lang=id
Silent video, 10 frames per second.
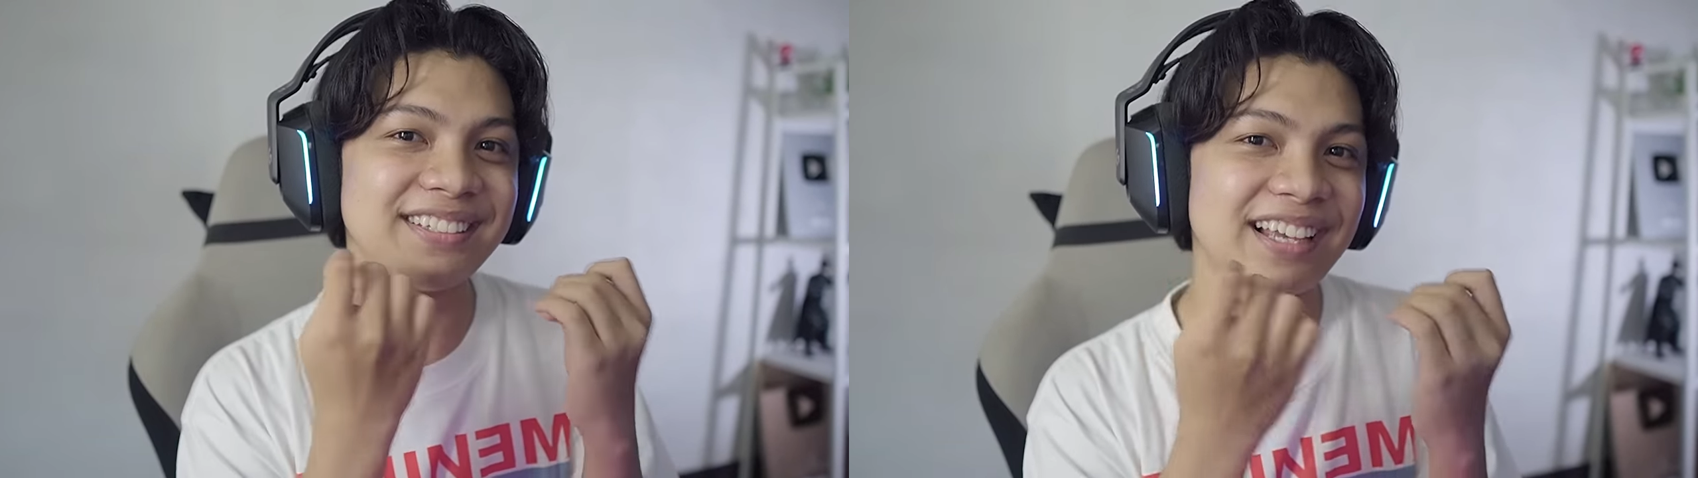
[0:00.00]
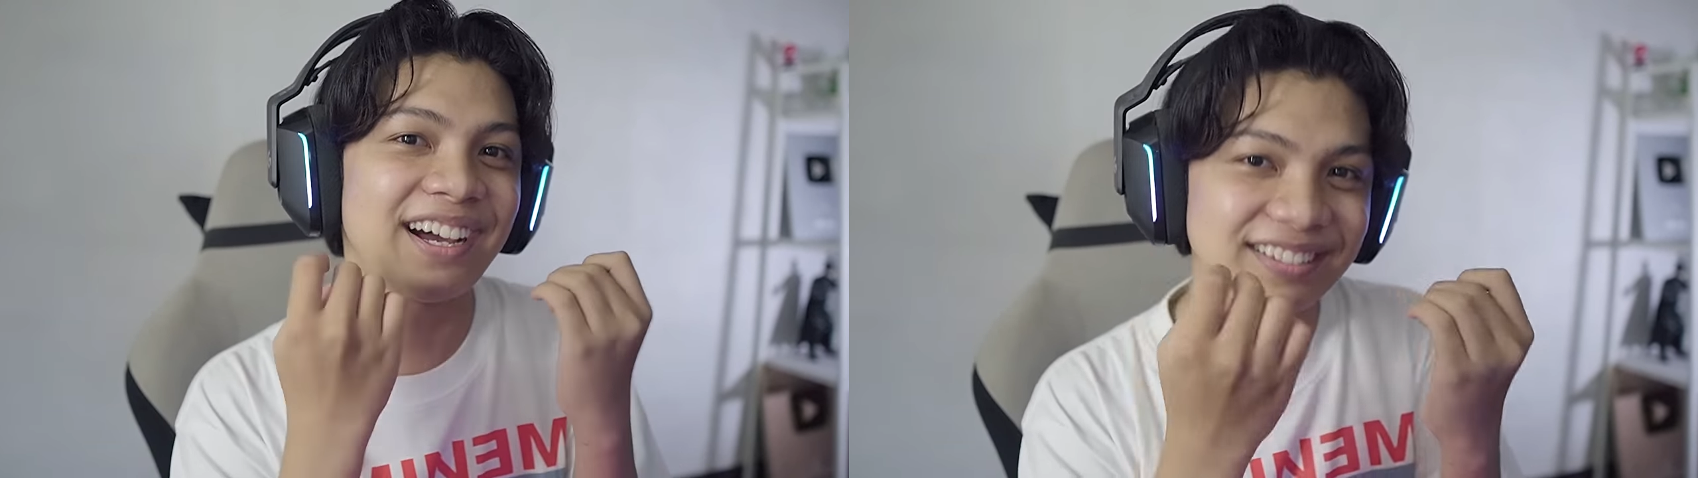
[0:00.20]

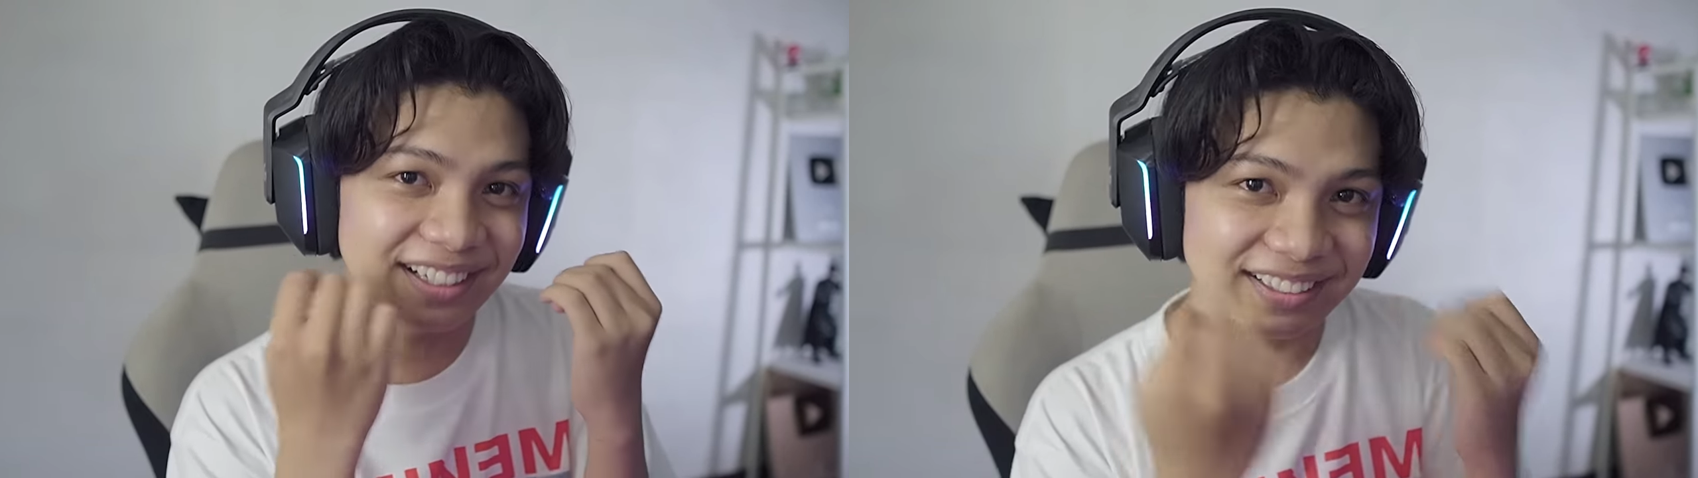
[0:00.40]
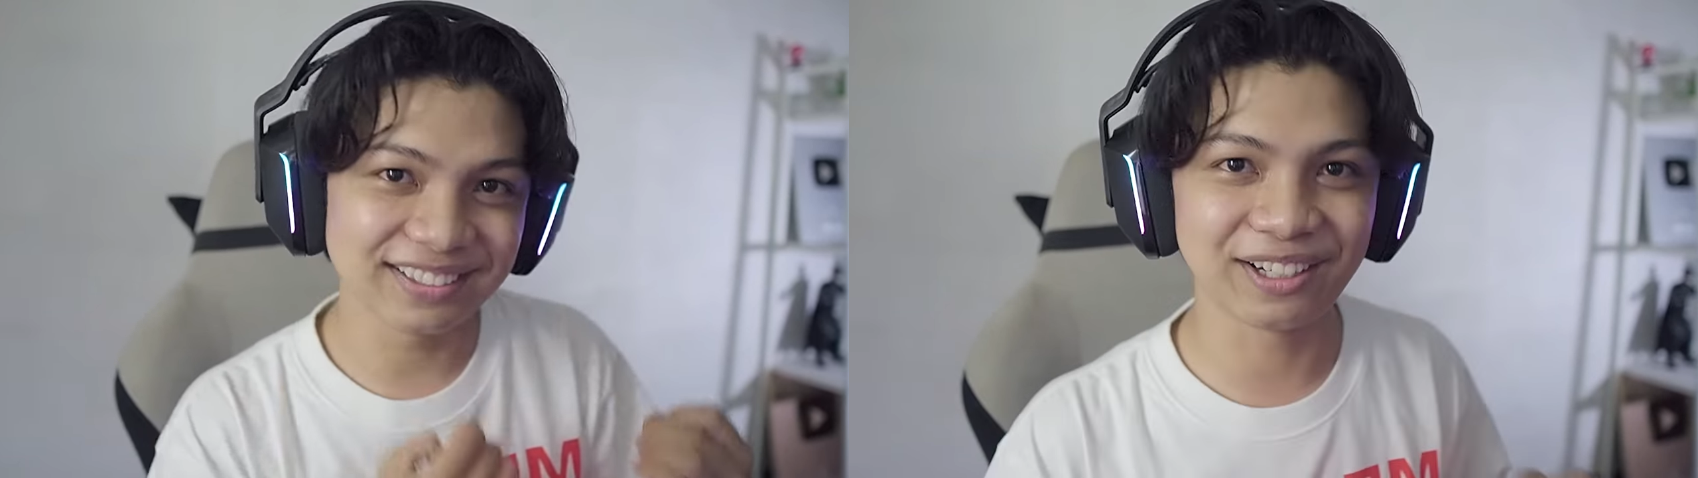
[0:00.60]

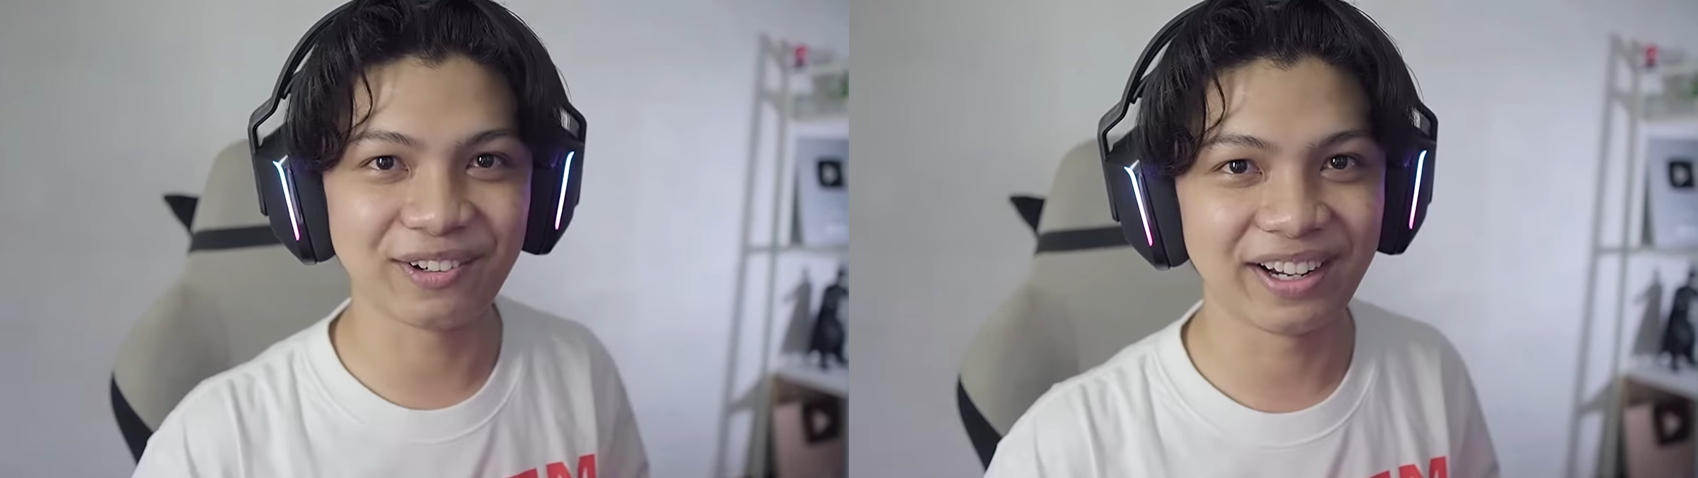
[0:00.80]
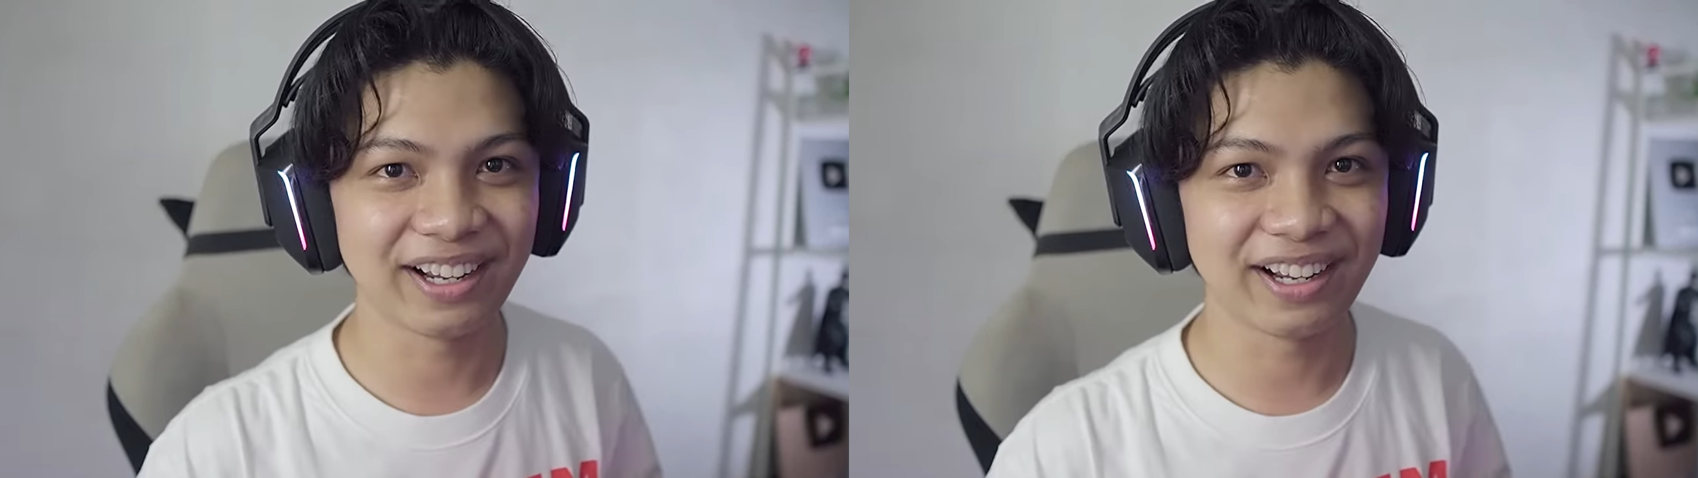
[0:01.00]
sangat-sangat seru